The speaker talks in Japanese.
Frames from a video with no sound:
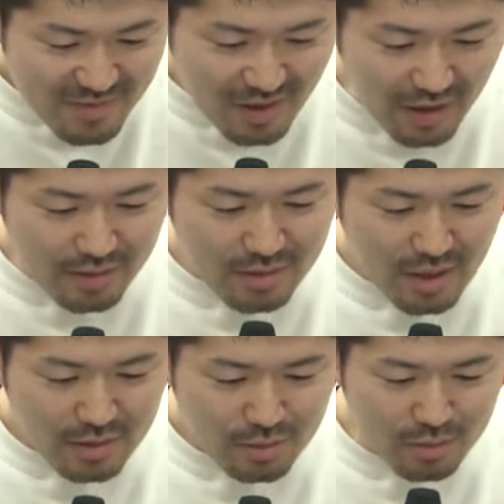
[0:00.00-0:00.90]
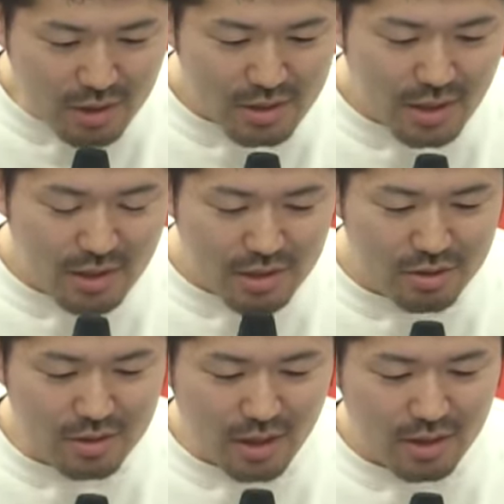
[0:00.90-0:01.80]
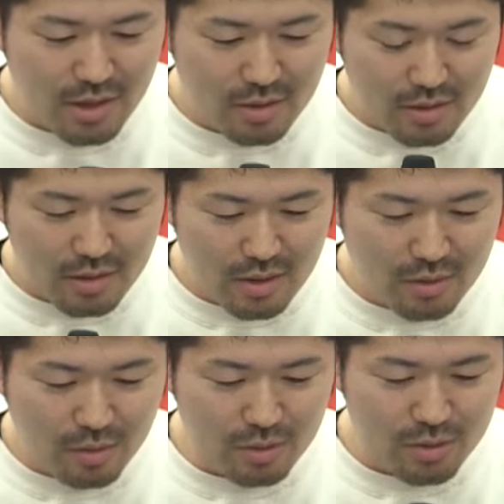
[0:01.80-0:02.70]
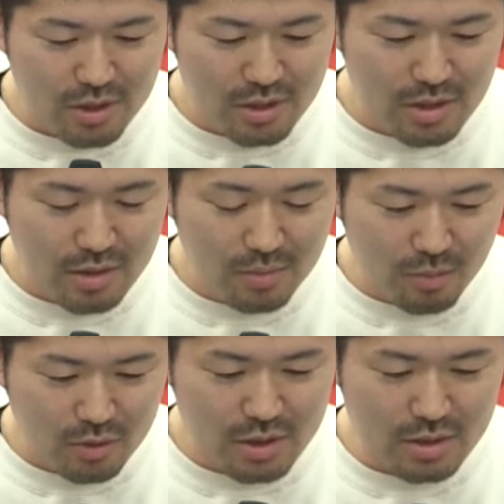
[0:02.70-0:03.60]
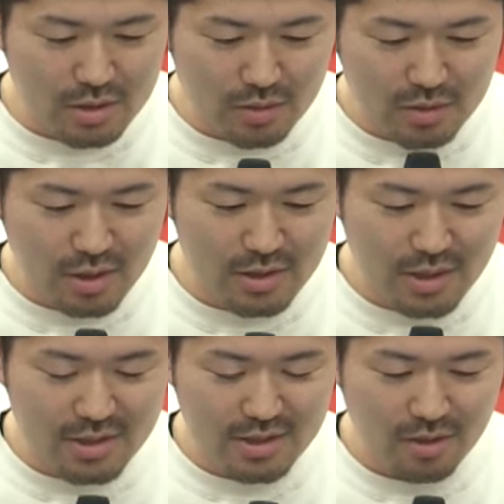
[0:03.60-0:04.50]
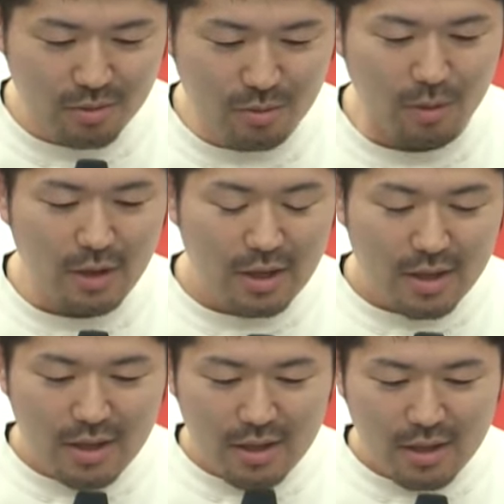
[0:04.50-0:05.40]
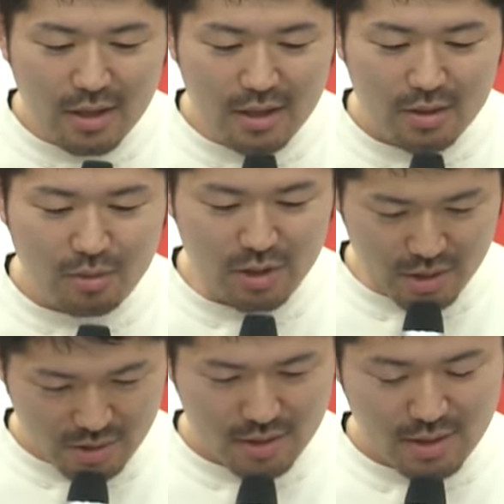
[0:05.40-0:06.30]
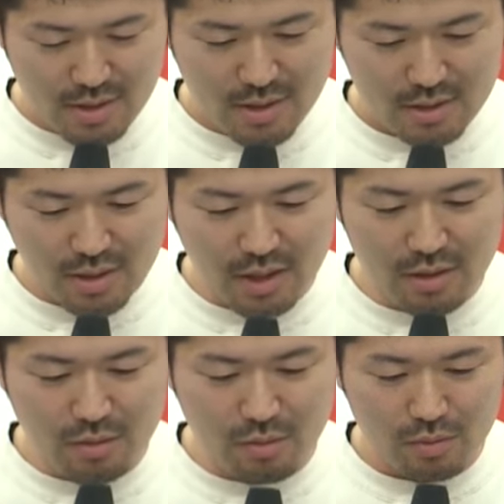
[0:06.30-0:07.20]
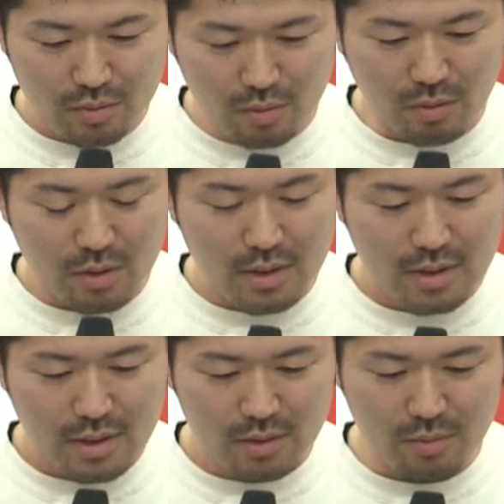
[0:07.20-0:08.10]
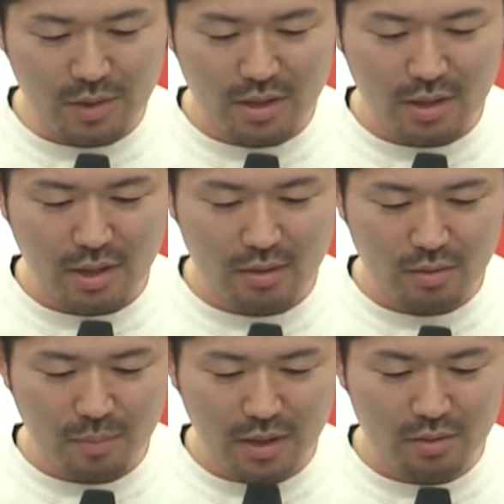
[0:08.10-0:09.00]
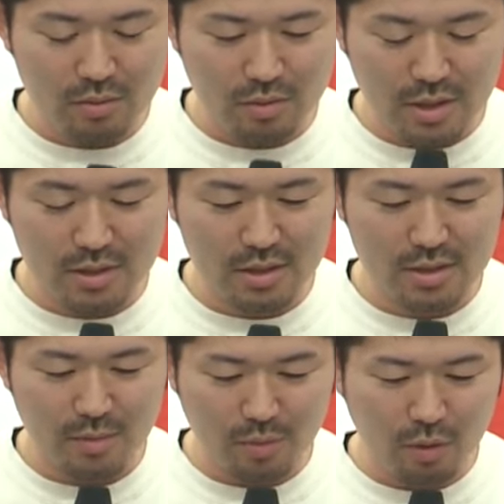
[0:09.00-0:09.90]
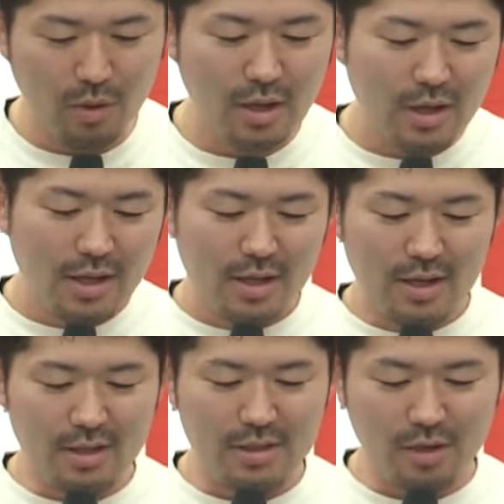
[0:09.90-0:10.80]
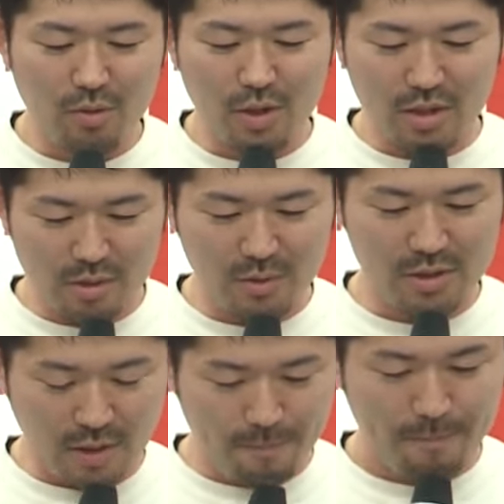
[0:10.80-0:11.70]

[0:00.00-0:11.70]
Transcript: はい、であと2023年、えーと、と今年も新卒の衛生士さんを、えー、1人採用とあとベテランのパートの衛生士さんも採用ができました。